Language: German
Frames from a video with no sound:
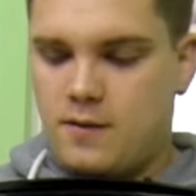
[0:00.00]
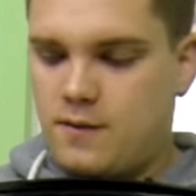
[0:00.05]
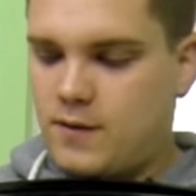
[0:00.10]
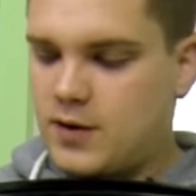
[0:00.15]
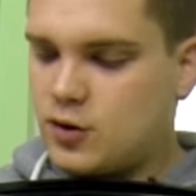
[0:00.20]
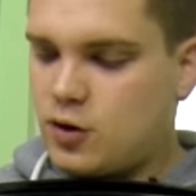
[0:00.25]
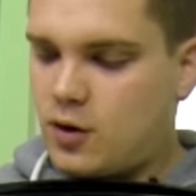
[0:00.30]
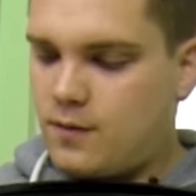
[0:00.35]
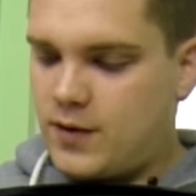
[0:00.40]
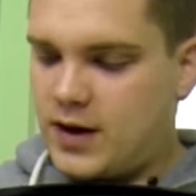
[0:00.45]

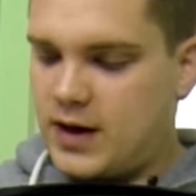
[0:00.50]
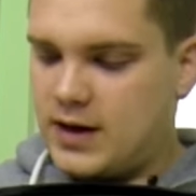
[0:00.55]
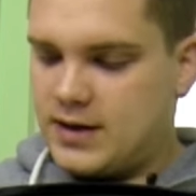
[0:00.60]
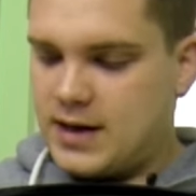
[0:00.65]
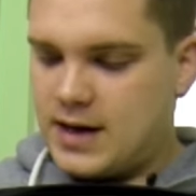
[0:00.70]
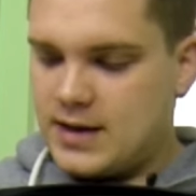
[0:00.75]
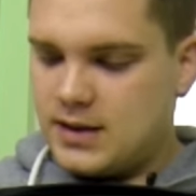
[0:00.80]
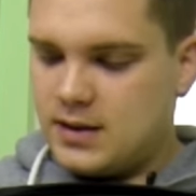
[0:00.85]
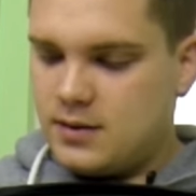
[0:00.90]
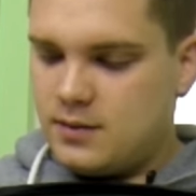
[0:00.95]
Was können wir hier
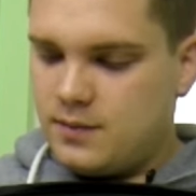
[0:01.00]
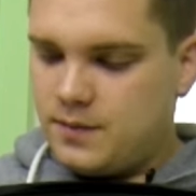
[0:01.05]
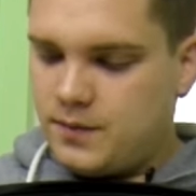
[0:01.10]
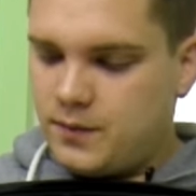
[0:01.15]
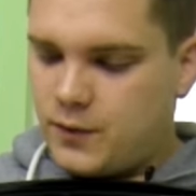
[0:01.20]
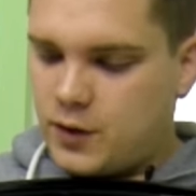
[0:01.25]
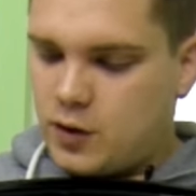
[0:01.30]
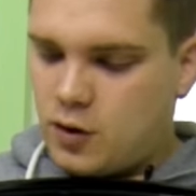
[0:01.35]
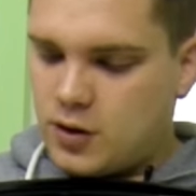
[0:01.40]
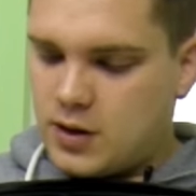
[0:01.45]
testen?
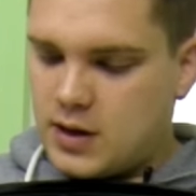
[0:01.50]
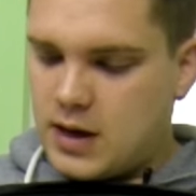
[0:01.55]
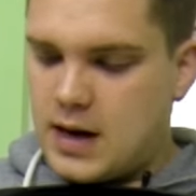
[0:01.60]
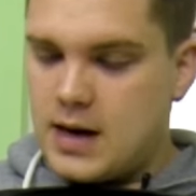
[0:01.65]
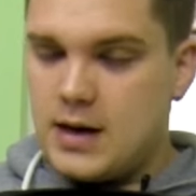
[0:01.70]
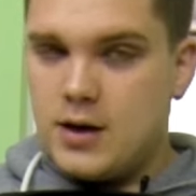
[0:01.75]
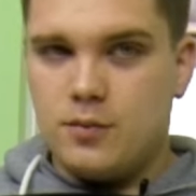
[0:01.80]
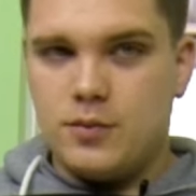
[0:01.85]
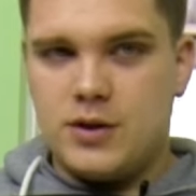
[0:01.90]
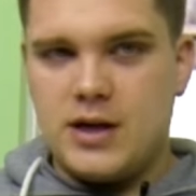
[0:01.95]
Wir können
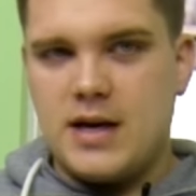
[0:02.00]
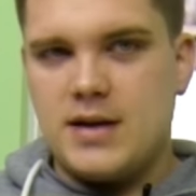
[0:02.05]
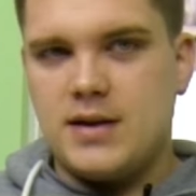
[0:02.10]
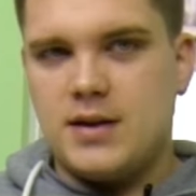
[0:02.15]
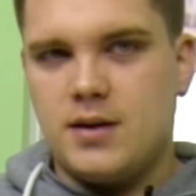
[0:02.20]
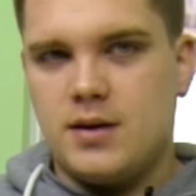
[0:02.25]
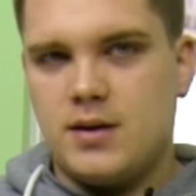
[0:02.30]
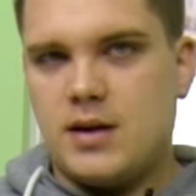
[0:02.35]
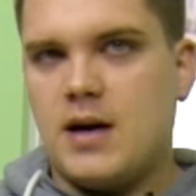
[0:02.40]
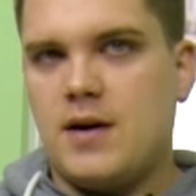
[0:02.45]
Kalium
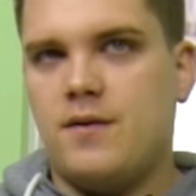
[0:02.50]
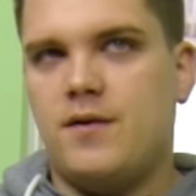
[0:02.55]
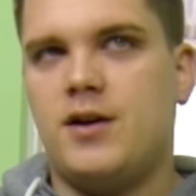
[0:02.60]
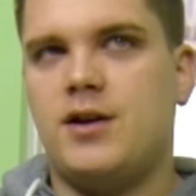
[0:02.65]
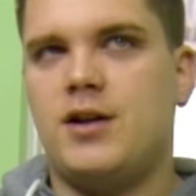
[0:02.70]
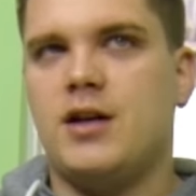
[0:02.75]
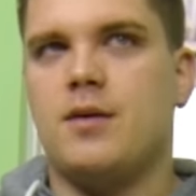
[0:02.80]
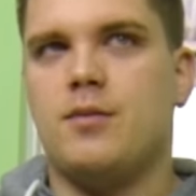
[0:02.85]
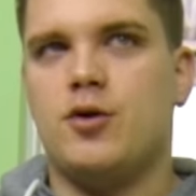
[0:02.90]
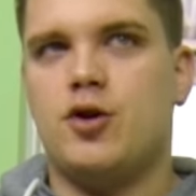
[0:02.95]
testen, das ist ein
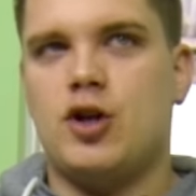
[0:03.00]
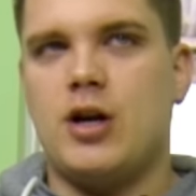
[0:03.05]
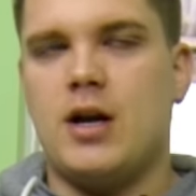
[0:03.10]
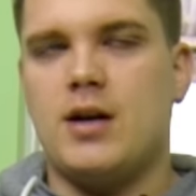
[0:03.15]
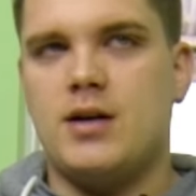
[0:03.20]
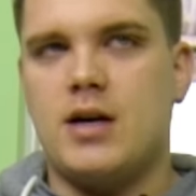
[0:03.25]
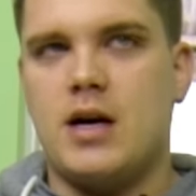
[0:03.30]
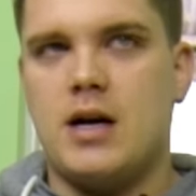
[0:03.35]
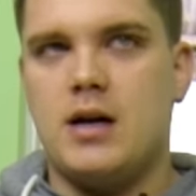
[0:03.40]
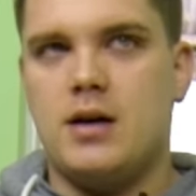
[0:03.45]
wichtiger
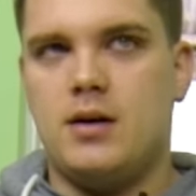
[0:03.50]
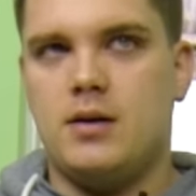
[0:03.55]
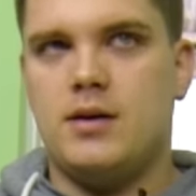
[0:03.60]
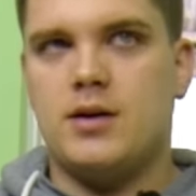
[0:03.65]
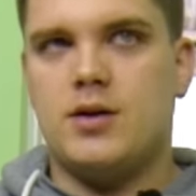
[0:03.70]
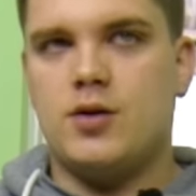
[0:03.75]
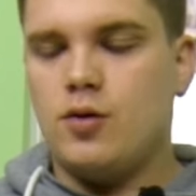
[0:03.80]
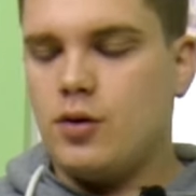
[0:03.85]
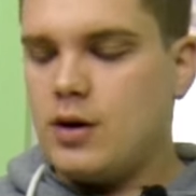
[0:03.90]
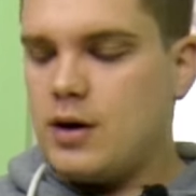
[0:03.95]
Bestandteil
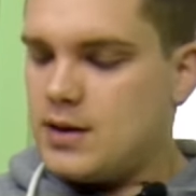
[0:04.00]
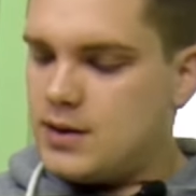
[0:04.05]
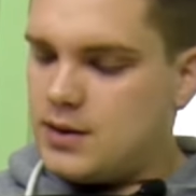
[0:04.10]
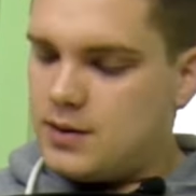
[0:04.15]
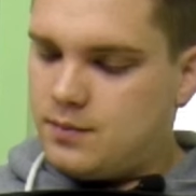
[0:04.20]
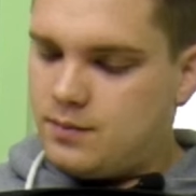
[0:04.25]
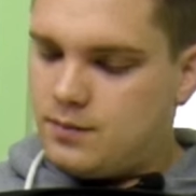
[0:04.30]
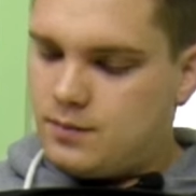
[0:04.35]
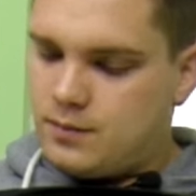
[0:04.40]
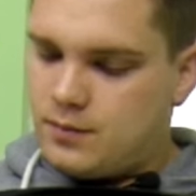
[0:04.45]
des Düngers,
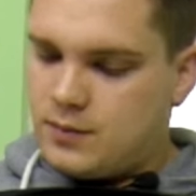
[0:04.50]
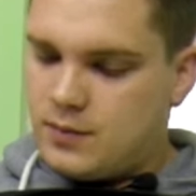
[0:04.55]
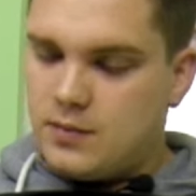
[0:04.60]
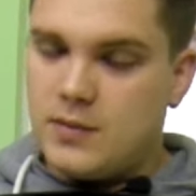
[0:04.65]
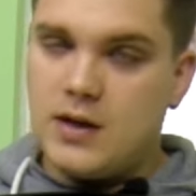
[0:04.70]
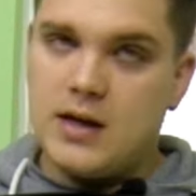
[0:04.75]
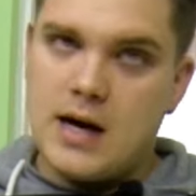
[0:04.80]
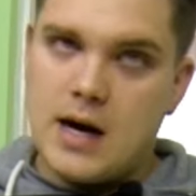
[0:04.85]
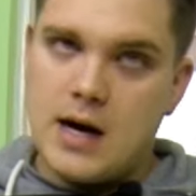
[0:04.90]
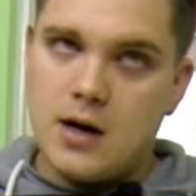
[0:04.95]

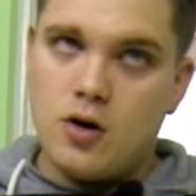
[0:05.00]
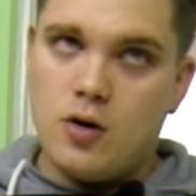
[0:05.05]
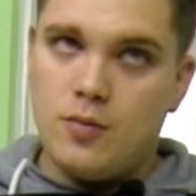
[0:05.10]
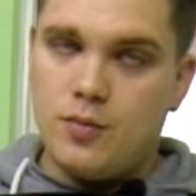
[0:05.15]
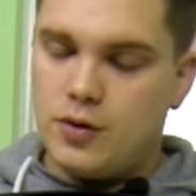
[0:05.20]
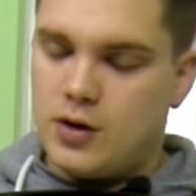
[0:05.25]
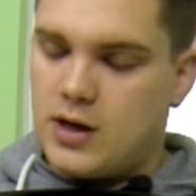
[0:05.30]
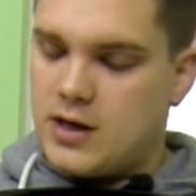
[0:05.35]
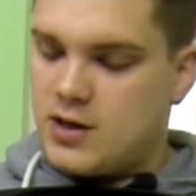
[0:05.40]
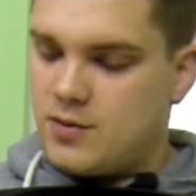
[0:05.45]
die
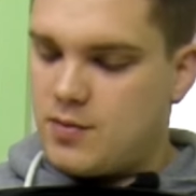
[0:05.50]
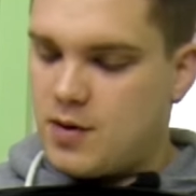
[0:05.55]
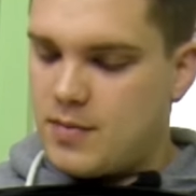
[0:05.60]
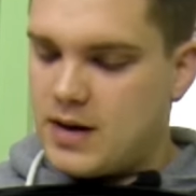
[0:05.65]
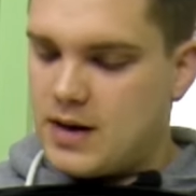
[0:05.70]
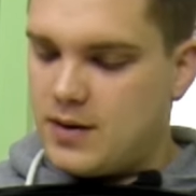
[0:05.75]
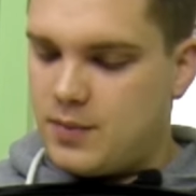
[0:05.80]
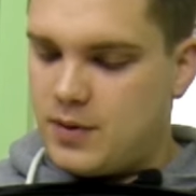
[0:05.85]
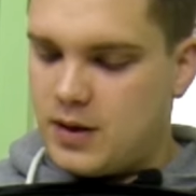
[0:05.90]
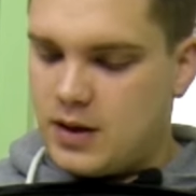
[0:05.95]
K-Komponente beim
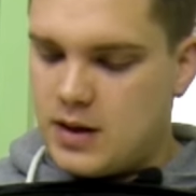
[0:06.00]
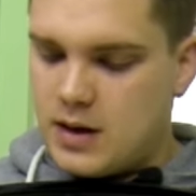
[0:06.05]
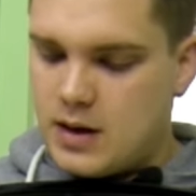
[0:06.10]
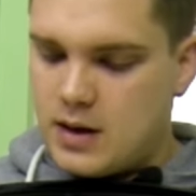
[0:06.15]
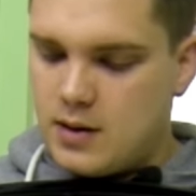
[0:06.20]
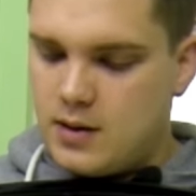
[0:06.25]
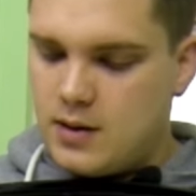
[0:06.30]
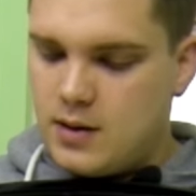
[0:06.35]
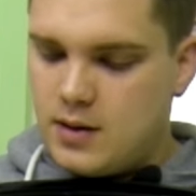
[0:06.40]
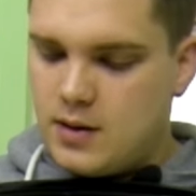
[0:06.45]

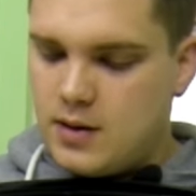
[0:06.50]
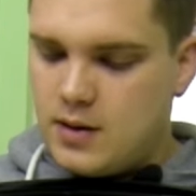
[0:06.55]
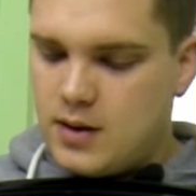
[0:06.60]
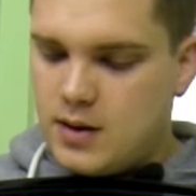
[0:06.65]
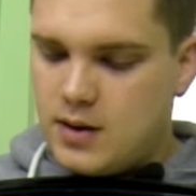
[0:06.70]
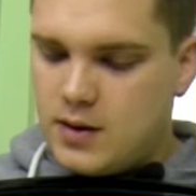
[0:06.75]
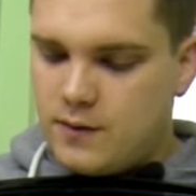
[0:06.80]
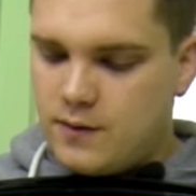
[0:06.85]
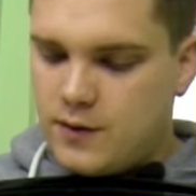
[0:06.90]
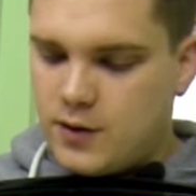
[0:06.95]
NPK.
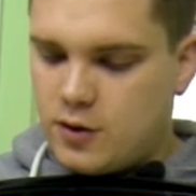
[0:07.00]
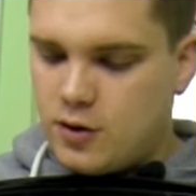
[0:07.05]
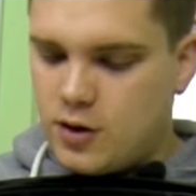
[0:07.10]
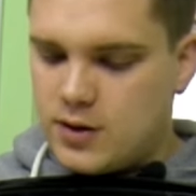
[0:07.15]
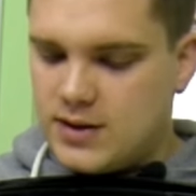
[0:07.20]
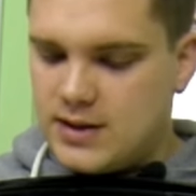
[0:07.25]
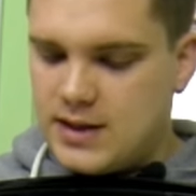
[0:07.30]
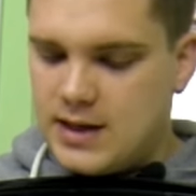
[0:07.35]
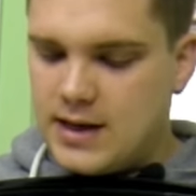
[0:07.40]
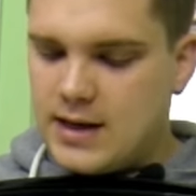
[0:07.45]
Wir
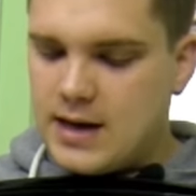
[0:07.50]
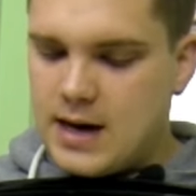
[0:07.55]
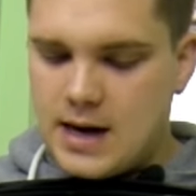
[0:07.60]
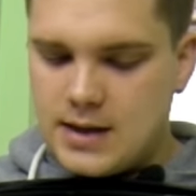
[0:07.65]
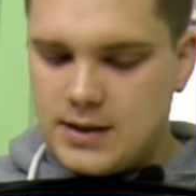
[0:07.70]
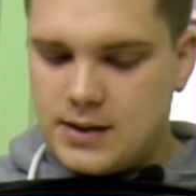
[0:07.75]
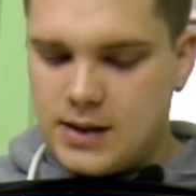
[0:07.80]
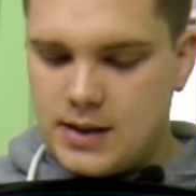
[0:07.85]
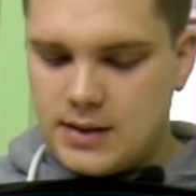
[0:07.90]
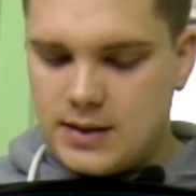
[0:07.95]
können
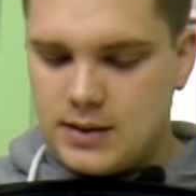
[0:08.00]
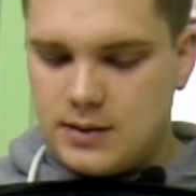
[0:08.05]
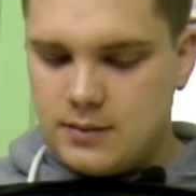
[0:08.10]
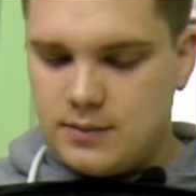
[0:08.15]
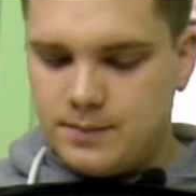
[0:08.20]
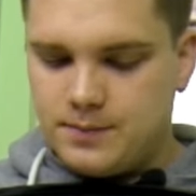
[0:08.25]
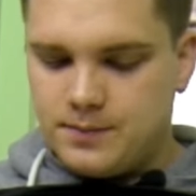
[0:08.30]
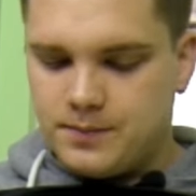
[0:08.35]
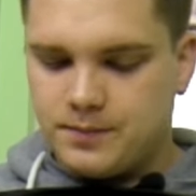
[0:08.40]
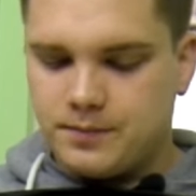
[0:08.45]
Silikat
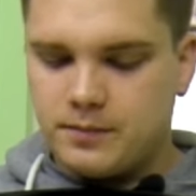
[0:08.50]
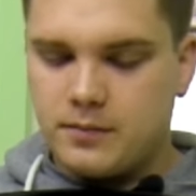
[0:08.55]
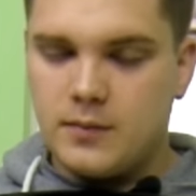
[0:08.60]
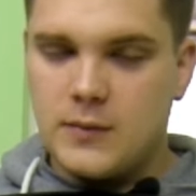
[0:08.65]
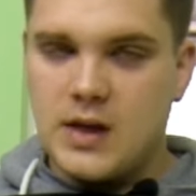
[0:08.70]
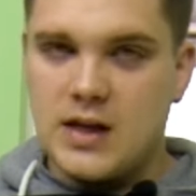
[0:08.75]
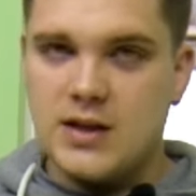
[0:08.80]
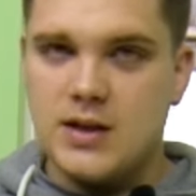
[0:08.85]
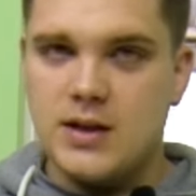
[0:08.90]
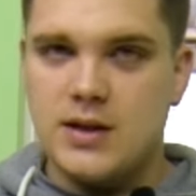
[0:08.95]
testen,
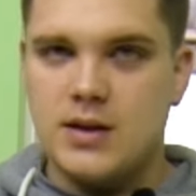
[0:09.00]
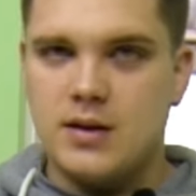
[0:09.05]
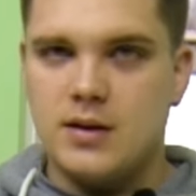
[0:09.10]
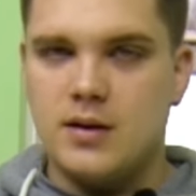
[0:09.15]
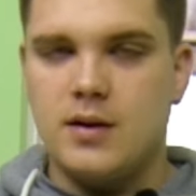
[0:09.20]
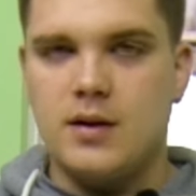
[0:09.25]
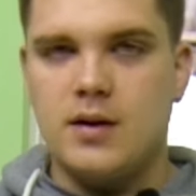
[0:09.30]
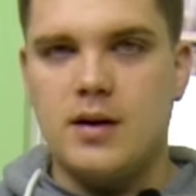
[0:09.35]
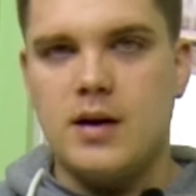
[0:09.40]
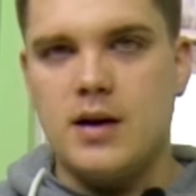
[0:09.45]
das ist
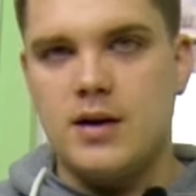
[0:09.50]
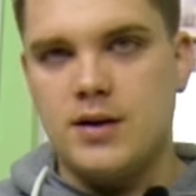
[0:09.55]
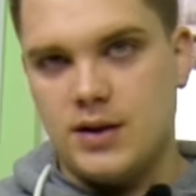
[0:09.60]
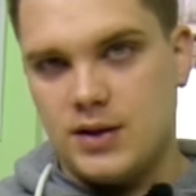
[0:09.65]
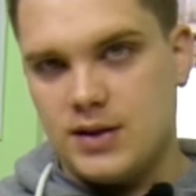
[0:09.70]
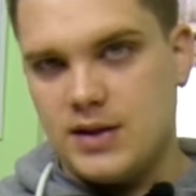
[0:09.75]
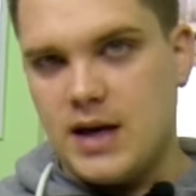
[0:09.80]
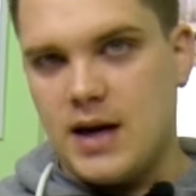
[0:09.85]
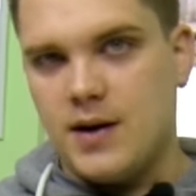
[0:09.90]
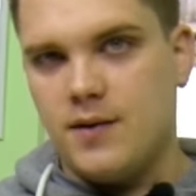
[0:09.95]

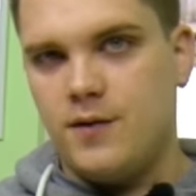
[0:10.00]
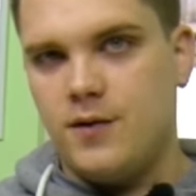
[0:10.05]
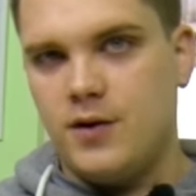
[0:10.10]
Interessant